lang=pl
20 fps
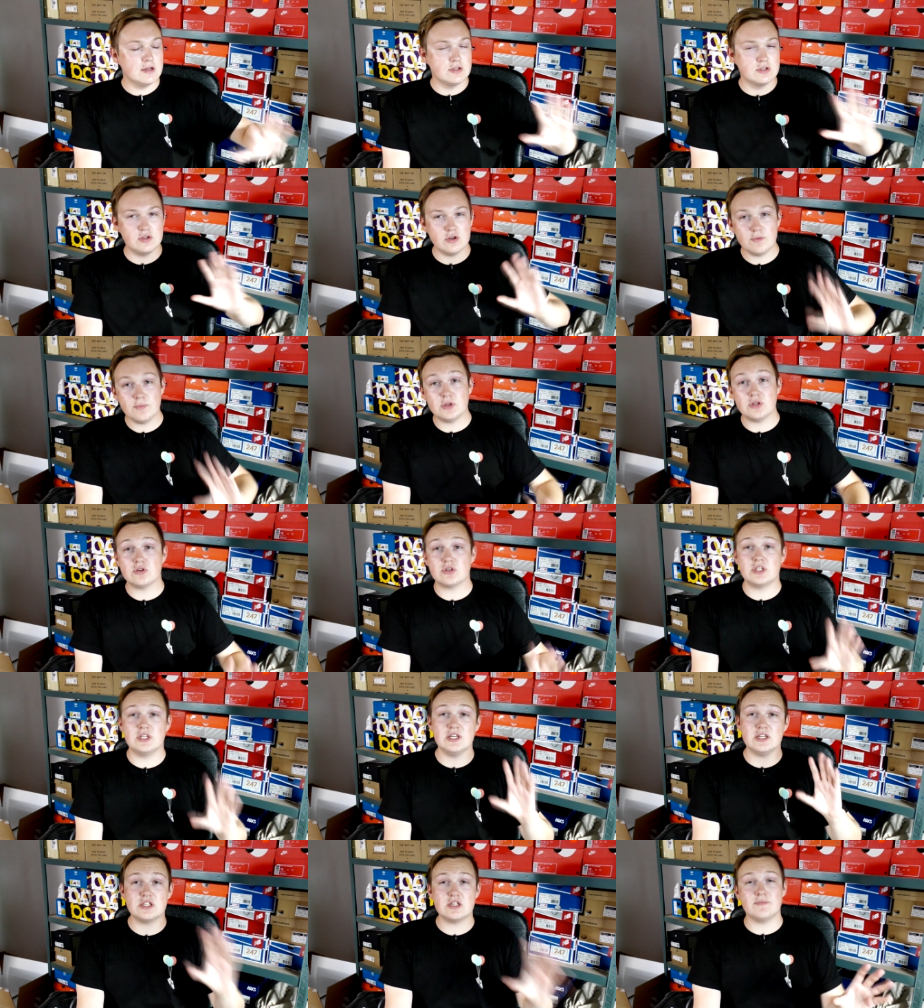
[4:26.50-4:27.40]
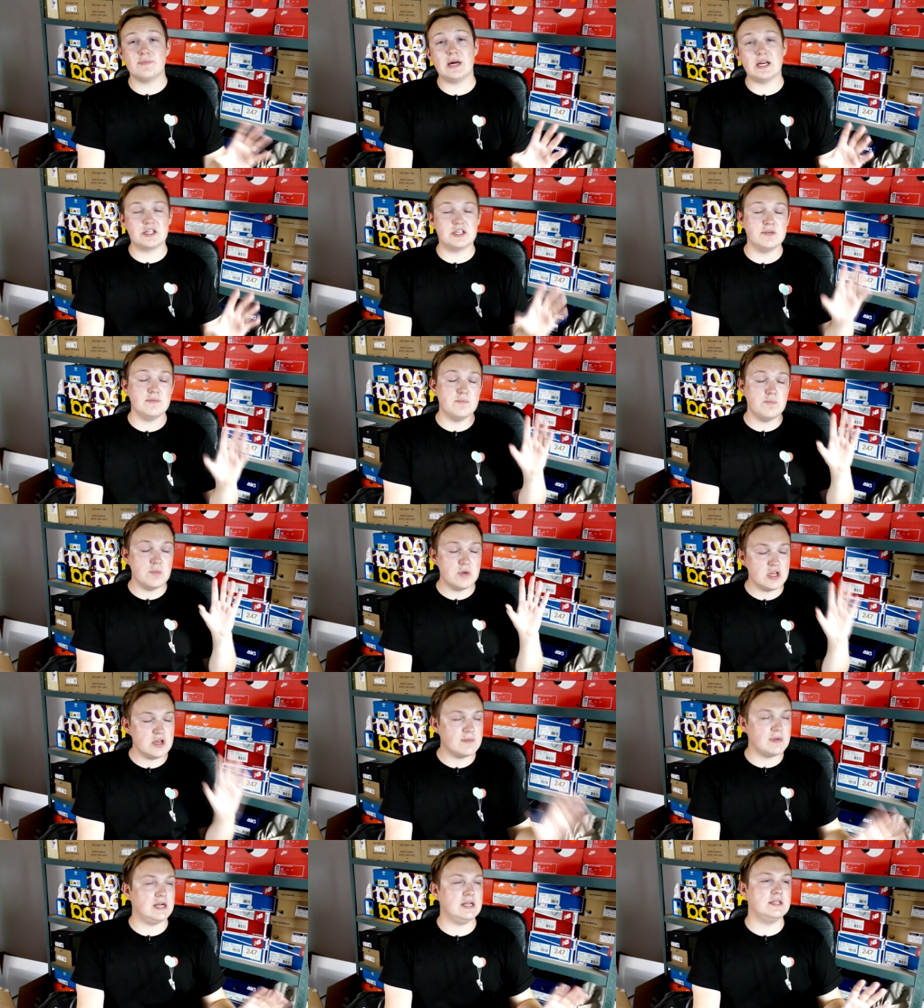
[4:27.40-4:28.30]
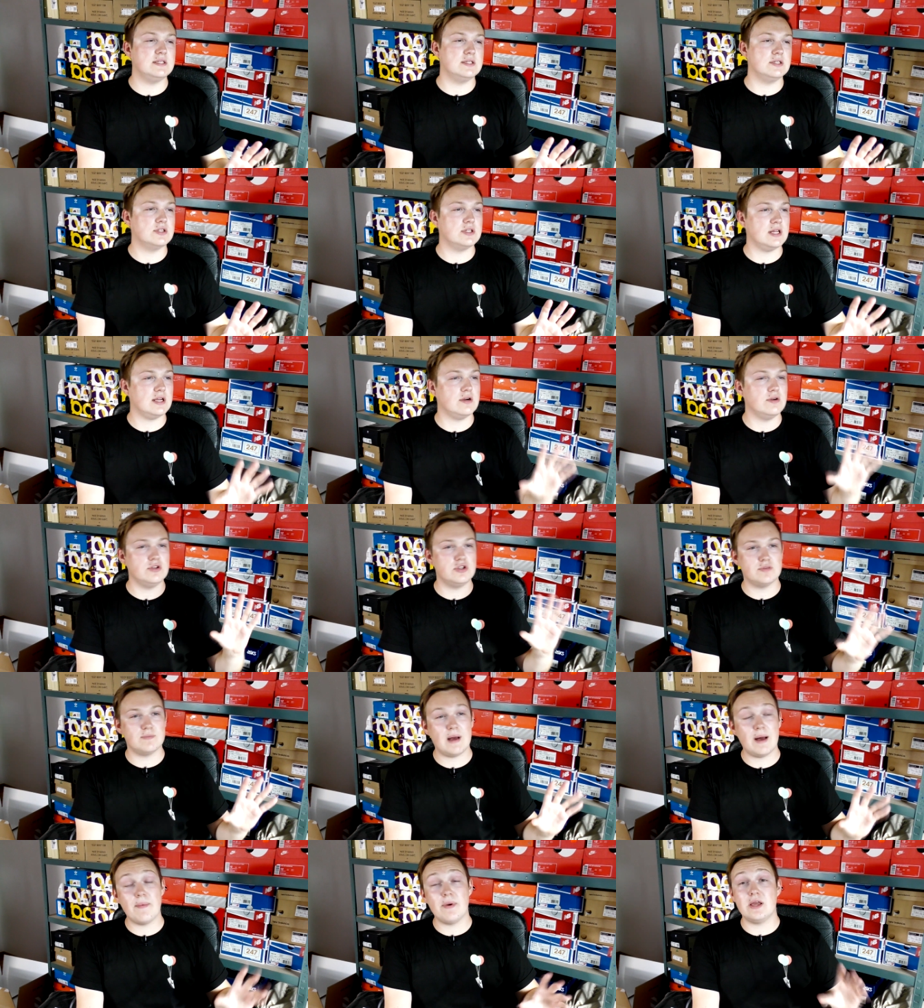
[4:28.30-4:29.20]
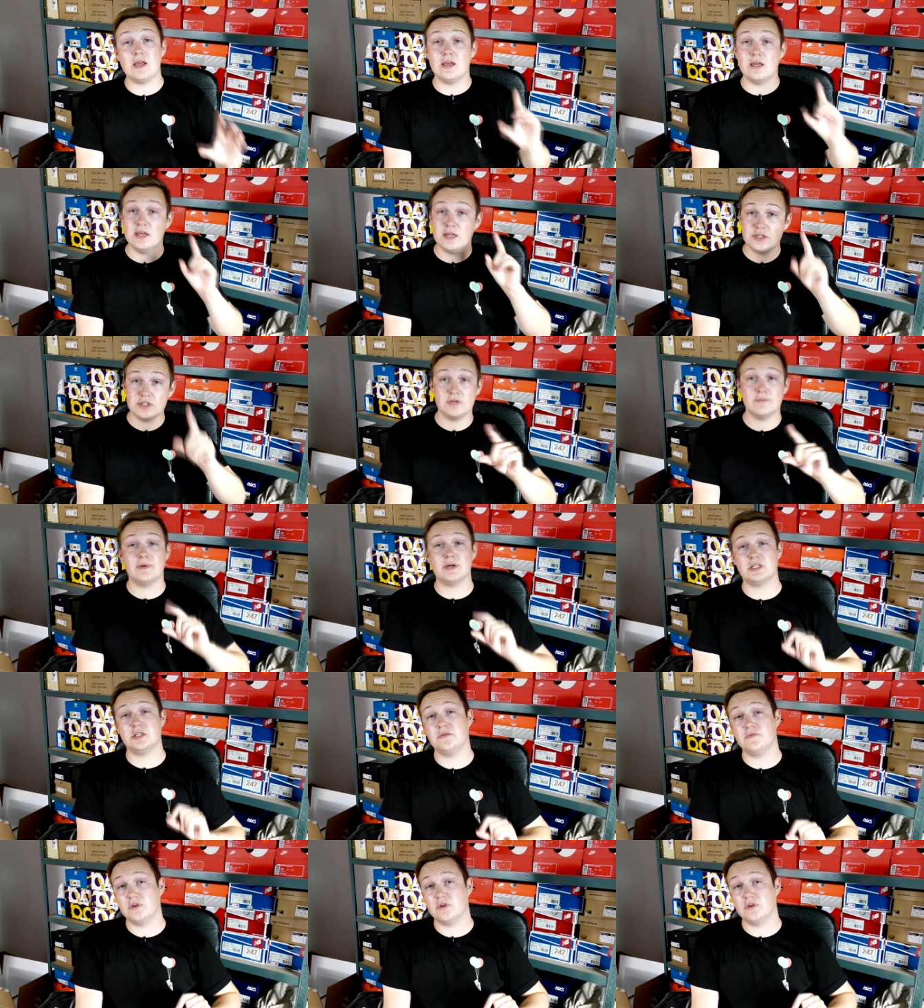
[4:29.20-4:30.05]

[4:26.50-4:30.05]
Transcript: zróbmy coś jeszcze bardziej minimalistycznego niż mamy i jeszcze bardziej